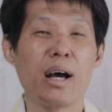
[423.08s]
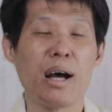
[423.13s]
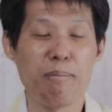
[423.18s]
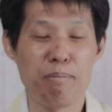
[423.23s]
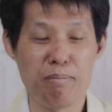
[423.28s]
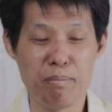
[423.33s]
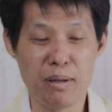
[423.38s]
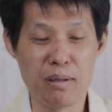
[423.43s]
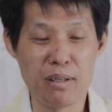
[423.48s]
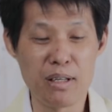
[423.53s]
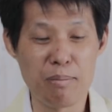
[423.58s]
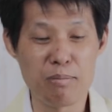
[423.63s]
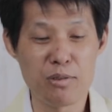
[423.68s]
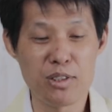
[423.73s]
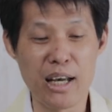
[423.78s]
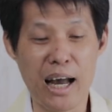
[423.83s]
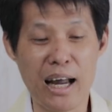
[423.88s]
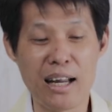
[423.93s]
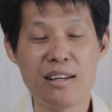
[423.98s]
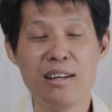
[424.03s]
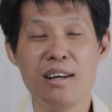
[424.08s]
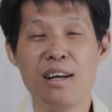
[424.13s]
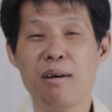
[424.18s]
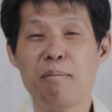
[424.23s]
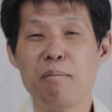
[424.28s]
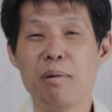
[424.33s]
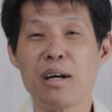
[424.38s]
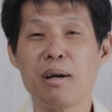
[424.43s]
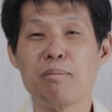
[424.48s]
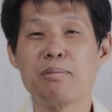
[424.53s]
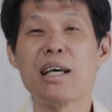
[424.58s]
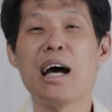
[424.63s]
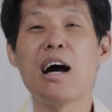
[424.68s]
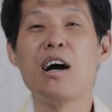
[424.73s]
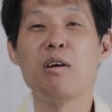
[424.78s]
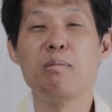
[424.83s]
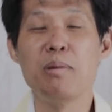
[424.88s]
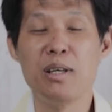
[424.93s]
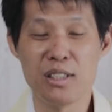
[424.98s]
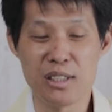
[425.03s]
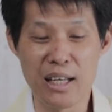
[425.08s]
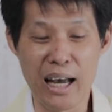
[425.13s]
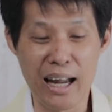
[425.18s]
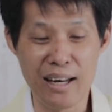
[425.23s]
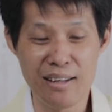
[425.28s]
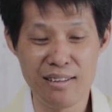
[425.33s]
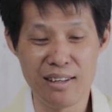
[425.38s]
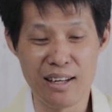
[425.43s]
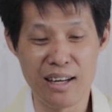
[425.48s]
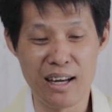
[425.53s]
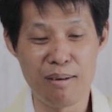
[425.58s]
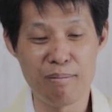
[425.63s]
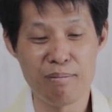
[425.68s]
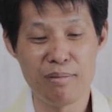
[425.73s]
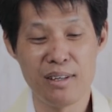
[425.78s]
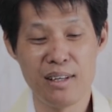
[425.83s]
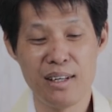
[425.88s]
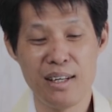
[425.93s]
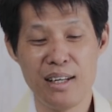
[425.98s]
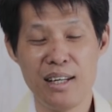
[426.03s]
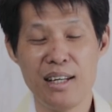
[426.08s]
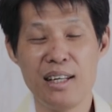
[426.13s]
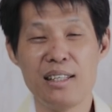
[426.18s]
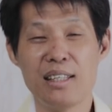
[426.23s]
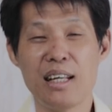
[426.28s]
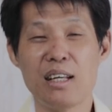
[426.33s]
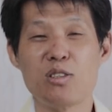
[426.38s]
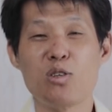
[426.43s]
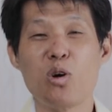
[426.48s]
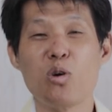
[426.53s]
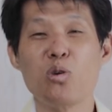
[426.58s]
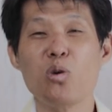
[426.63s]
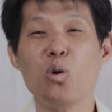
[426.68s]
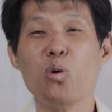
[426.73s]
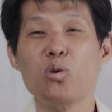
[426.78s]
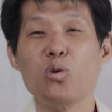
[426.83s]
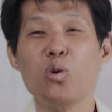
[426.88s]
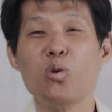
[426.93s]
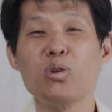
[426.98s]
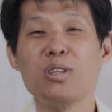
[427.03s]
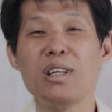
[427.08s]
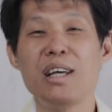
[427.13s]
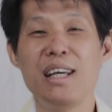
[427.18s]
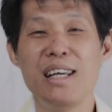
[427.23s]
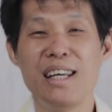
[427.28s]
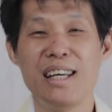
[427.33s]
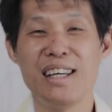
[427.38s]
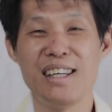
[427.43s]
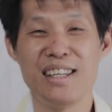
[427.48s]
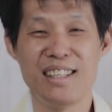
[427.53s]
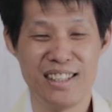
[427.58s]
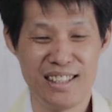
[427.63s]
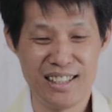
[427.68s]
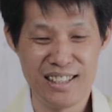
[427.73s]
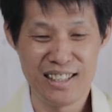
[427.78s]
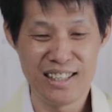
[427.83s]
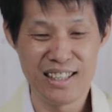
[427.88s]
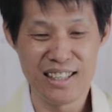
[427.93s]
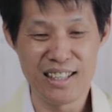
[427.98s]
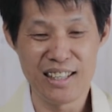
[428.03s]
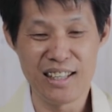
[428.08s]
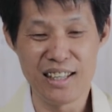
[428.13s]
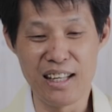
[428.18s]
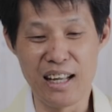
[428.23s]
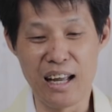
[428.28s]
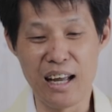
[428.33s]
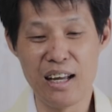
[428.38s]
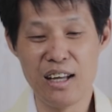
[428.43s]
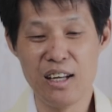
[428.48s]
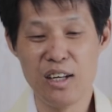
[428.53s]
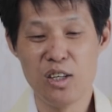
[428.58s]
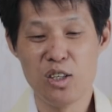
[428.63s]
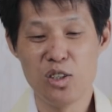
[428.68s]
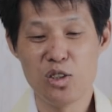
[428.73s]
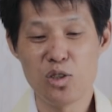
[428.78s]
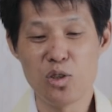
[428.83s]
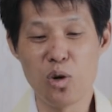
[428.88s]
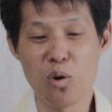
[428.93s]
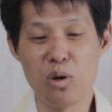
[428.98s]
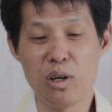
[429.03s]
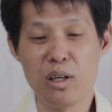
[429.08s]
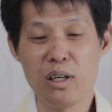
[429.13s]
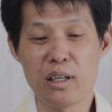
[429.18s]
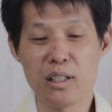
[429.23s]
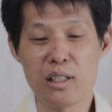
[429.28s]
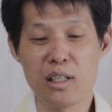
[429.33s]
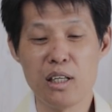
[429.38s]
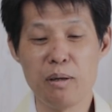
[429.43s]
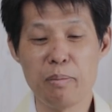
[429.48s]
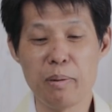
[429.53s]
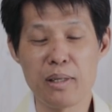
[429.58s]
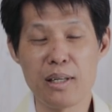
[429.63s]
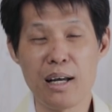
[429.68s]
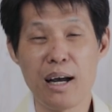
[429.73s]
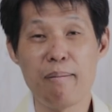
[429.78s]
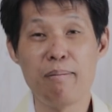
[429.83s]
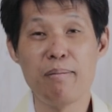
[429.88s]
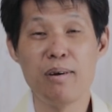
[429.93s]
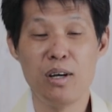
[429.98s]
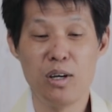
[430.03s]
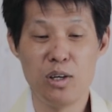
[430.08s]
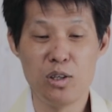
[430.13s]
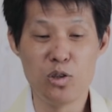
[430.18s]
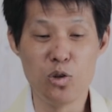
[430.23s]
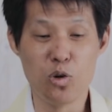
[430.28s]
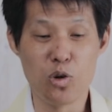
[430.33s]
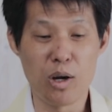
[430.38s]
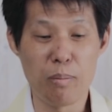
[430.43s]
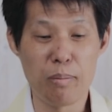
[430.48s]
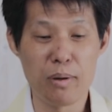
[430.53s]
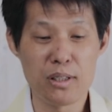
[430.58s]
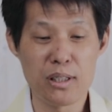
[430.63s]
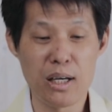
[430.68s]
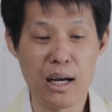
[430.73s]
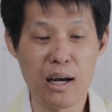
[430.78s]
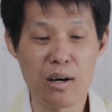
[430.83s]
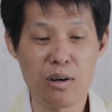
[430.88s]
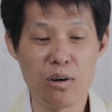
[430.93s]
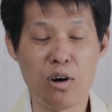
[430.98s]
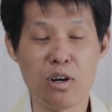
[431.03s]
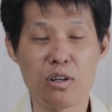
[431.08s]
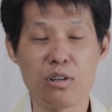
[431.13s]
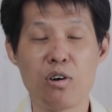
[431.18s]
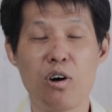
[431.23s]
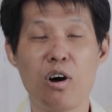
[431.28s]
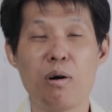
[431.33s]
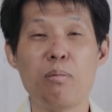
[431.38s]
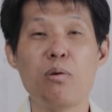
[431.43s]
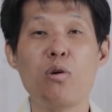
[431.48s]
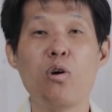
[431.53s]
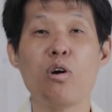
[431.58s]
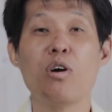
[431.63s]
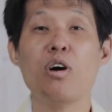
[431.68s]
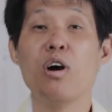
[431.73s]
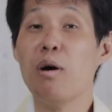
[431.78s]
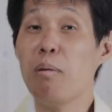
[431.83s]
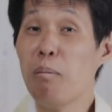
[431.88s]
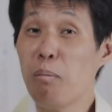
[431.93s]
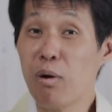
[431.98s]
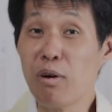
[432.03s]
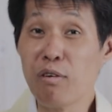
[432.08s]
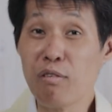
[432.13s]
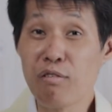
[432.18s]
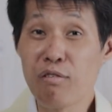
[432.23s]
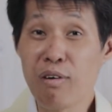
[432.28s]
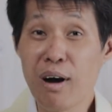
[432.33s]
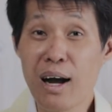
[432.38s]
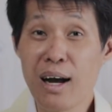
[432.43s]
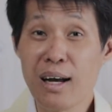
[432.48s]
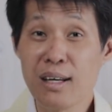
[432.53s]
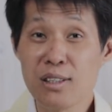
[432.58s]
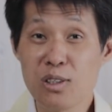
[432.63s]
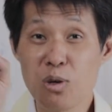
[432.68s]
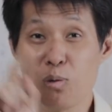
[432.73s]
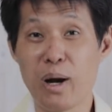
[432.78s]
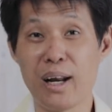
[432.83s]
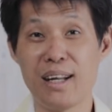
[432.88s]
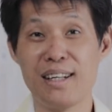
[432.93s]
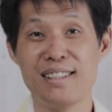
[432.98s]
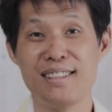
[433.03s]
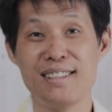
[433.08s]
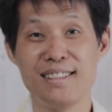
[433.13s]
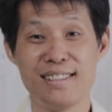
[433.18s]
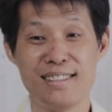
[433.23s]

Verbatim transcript: นะครับเหมือนกับศาลเหมือนกับเจ้าไม่มีศาลนะครับแต่ทรงอยู่ทุกที่นะทรงเลือกที่ประทับอยู่กับประชากรของพระองค์บนฟ้าสวรรค์